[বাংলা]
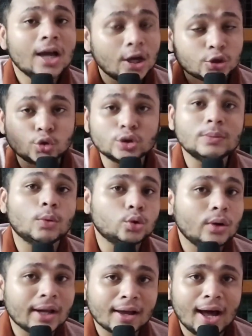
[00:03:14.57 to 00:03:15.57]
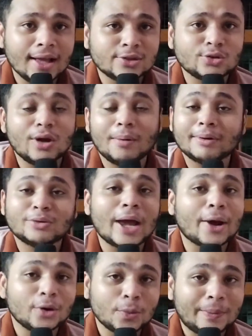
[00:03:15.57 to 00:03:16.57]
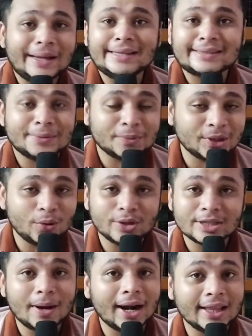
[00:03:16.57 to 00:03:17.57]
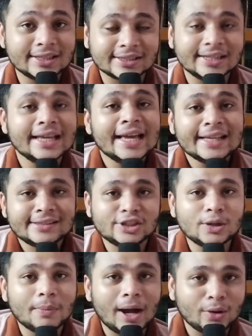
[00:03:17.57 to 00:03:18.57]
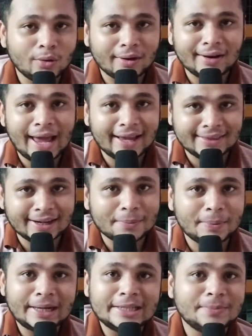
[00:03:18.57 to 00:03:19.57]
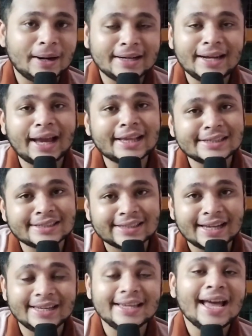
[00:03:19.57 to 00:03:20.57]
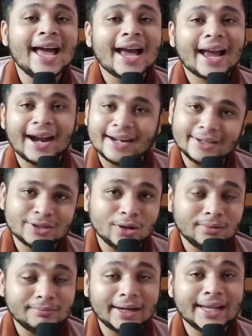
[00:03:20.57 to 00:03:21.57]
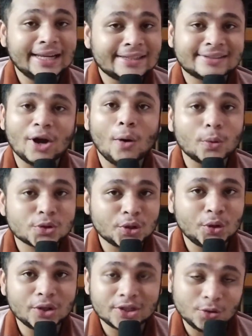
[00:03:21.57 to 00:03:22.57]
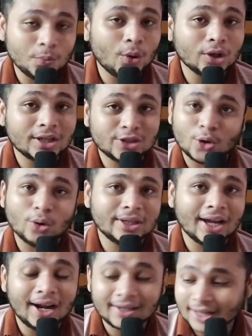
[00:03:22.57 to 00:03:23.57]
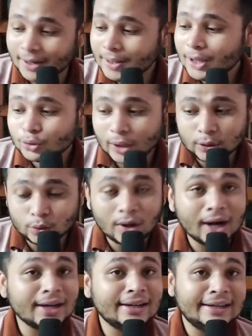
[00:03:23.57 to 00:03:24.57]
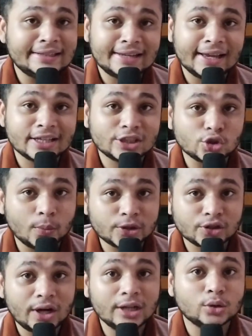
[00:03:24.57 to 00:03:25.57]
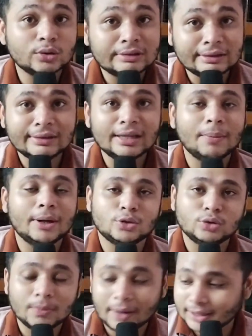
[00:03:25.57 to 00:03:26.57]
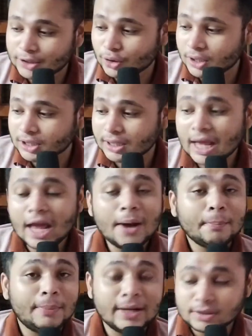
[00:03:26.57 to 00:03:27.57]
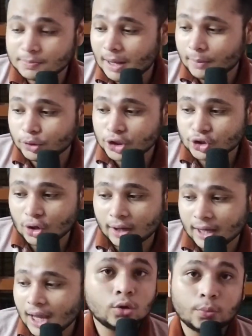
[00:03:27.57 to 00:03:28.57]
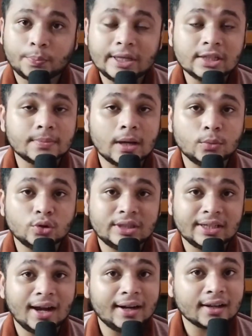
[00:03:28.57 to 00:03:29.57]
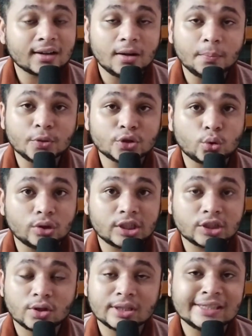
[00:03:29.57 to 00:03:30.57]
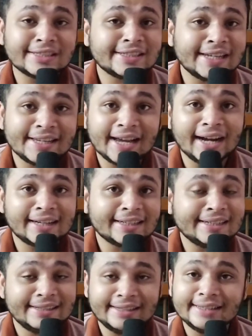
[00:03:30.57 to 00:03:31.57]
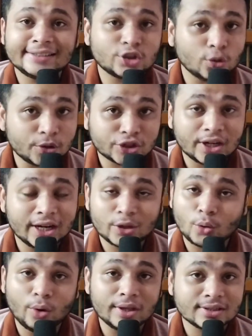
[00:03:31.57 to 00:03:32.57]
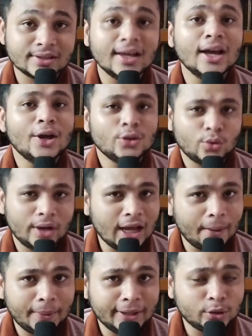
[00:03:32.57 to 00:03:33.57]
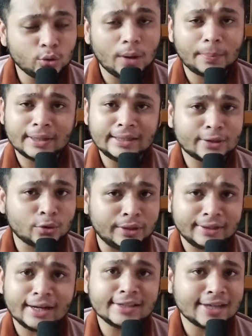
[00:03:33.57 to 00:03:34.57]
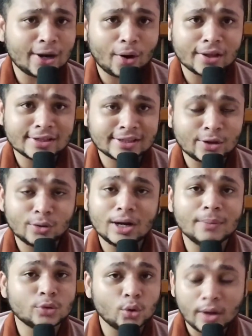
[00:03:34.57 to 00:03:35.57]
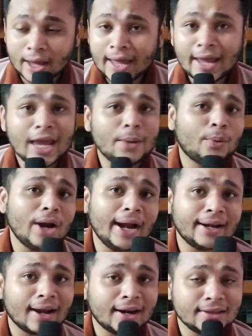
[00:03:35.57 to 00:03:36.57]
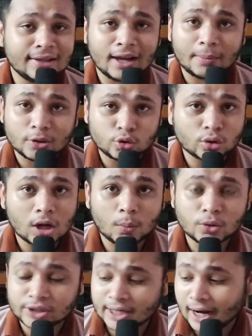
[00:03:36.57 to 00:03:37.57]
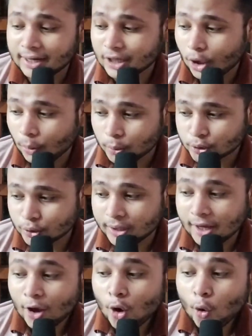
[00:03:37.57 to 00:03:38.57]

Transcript: শ্রুতি মধুর একটা গান ছিল আমার তো এখনও প্লেলিস্টের মধ্যে রয়েছে বাংলাদেশের যেসব গানগুলোকে লাইক দিয়ে একটা প্লেলিস্ট বানিয়ে রেখেছি সেই গানের তো মানে লিস্টে অবশ্যই রয়েছে রূপকথা কথার জগতে গানটা তো এই দুটো গানের লিরিক্স লিখেছেন সময় আলী তো তিনি এবার জুটি বাঁধতে চলেছেন প্রিন্স মাহমুদের সঙ্গে তো প্রিন্স মাহমুদ যে গানটা কম্পোজ করতে চলেছেন সেই গানটারই লিরিক্স সোমেশ্বর আলী করেছেন তো এই আপডেটটুকু আপনাদের একটু ডিটেলে শেয়ার করার চেষ্টা করলাম তো এরপর আরেকটা গানের দিকে আমরা চোখ রাখবো সেই গানটা অবশ্যই